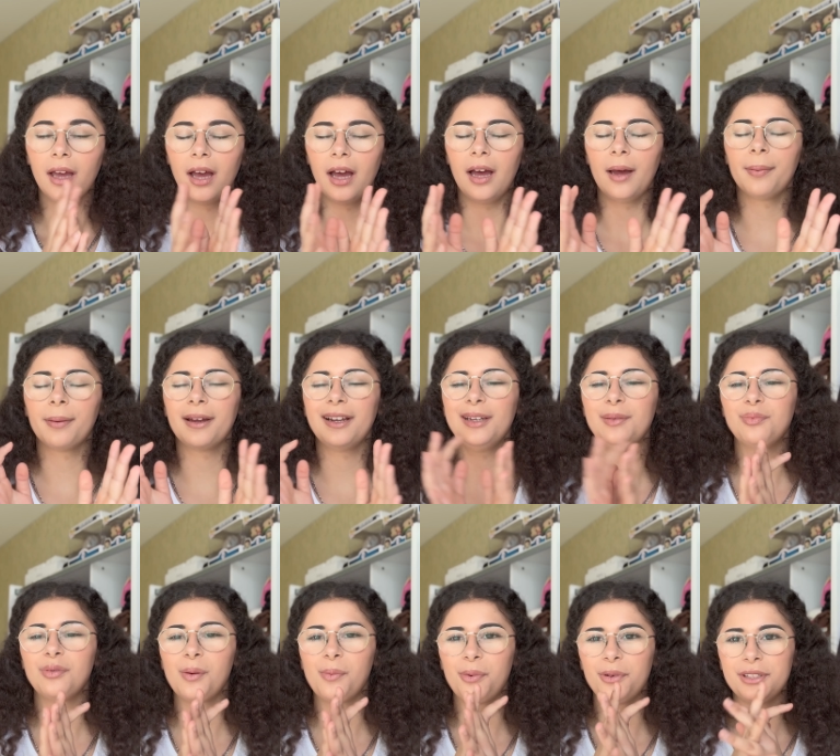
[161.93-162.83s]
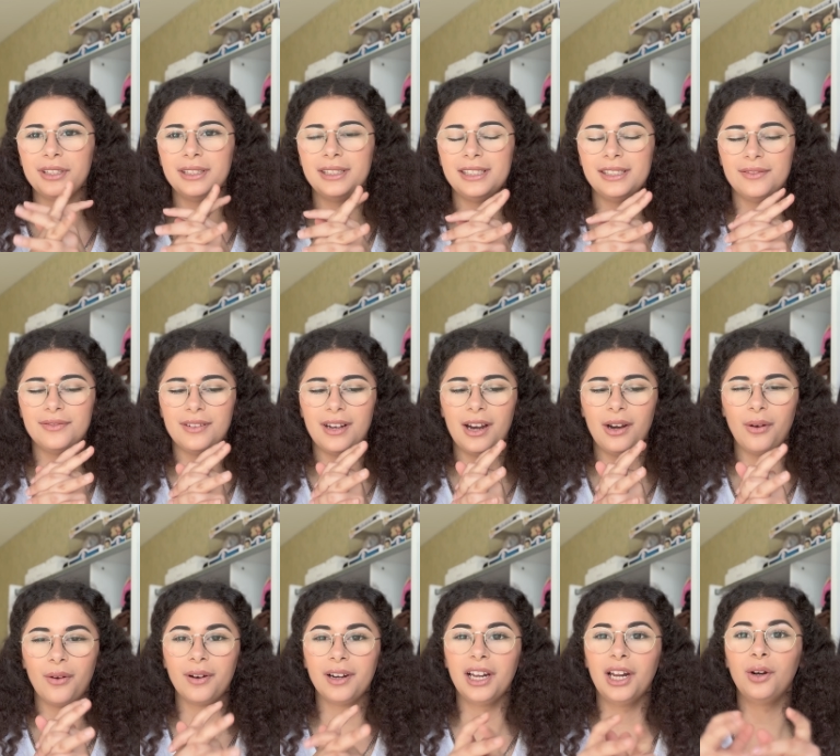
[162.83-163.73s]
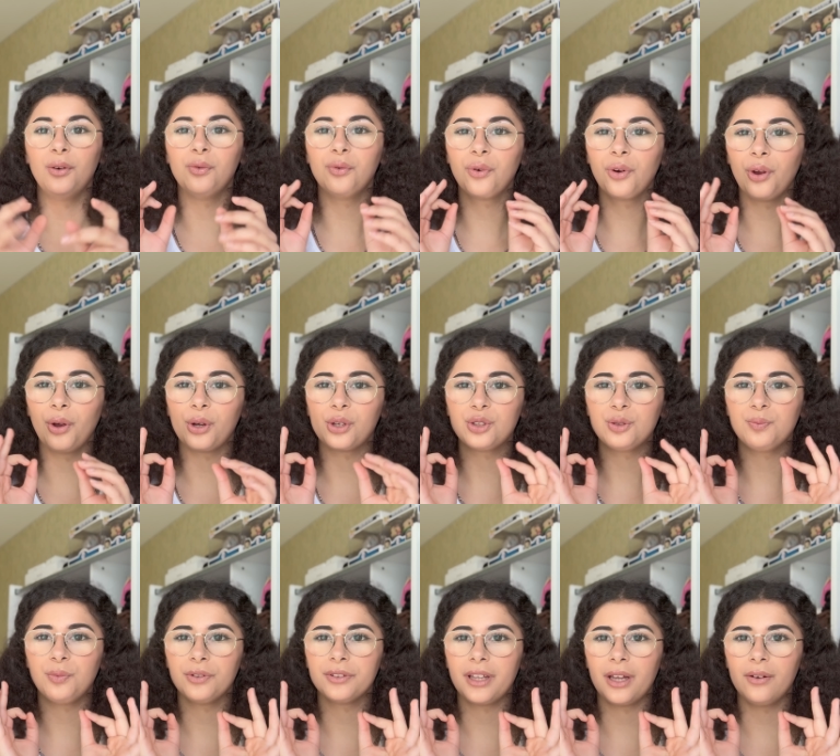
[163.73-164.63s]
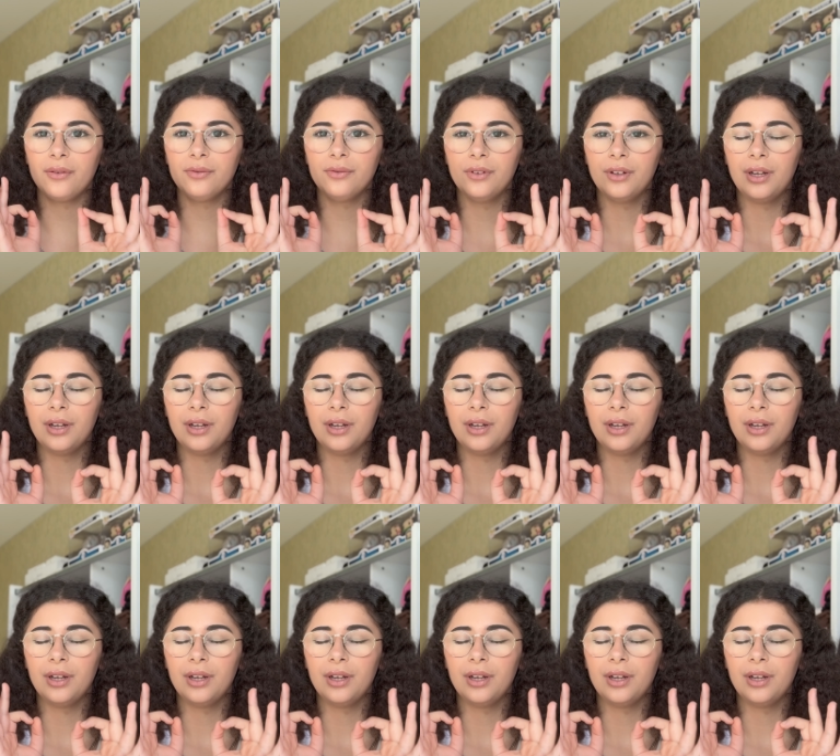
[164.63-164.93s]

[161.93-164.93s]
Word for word: Après, les points positifs. Alors, la longueur du pantalon.